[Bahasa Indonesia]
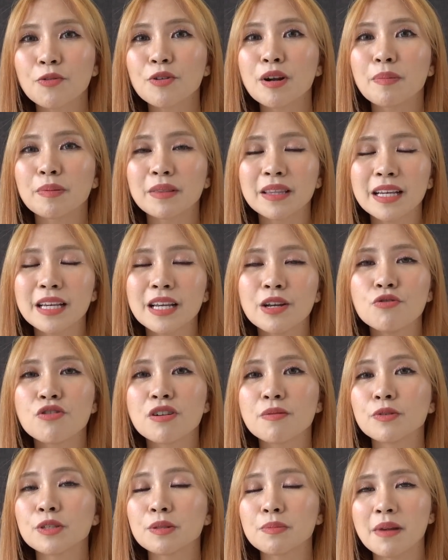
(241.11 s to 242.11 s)
aku dapetin di
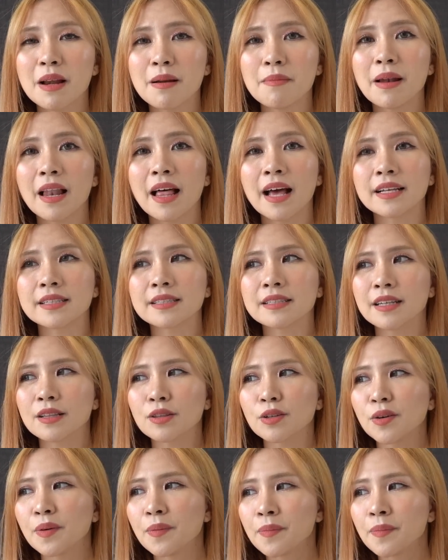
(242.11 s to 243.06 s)
2019 gitu